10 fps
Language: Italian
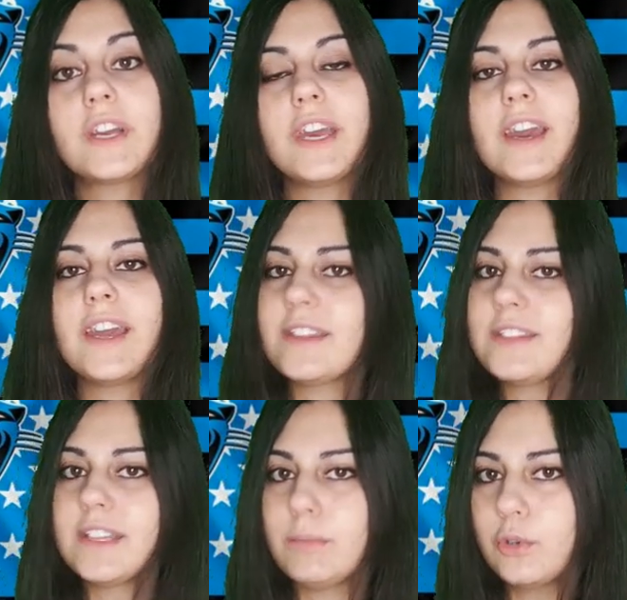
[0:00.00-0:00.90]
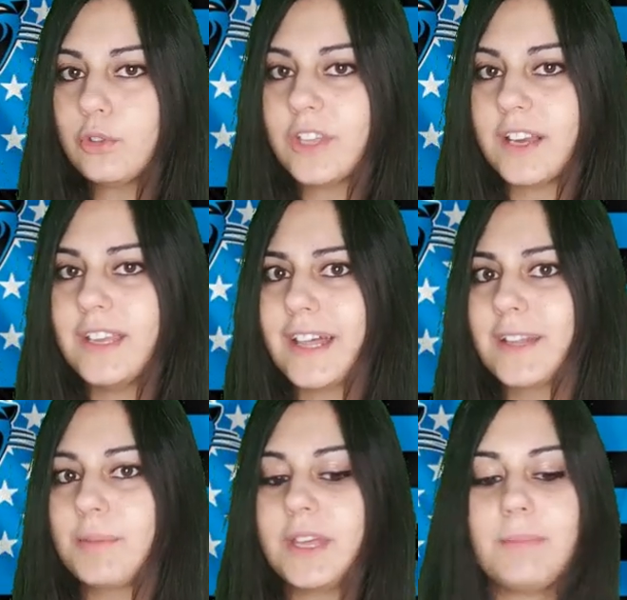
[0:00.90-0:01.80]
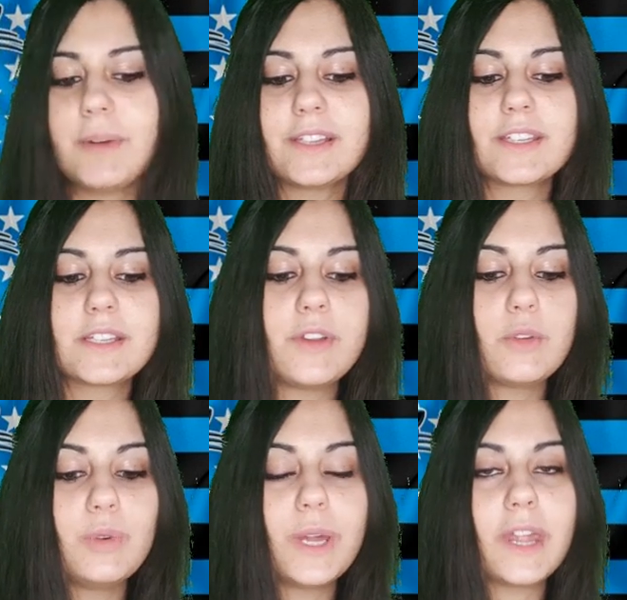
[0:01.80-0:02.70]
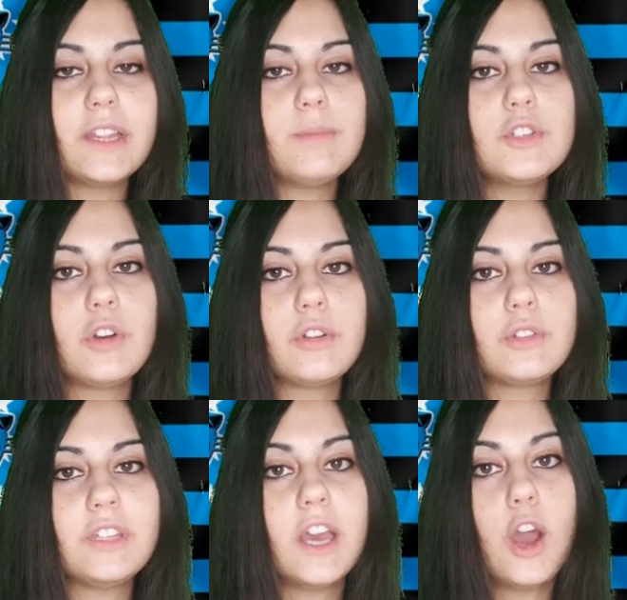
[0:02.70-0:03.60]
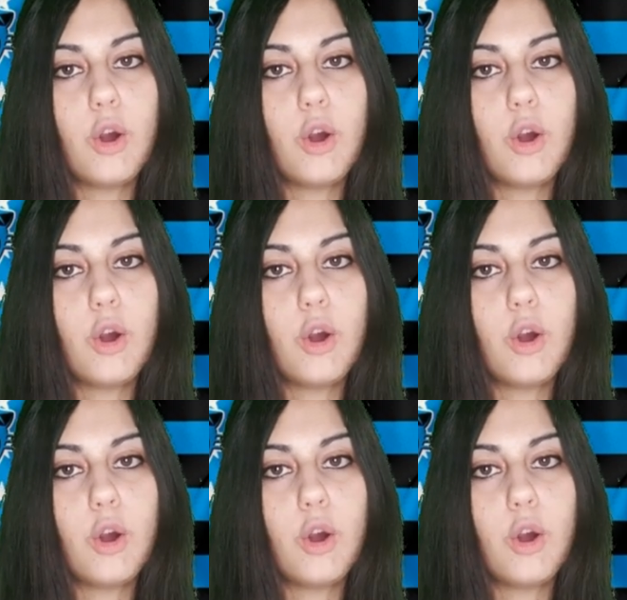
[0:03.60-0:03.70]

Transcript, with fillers: che era stata molto chiacchierata perché i Panthers avevano un grande bisogno di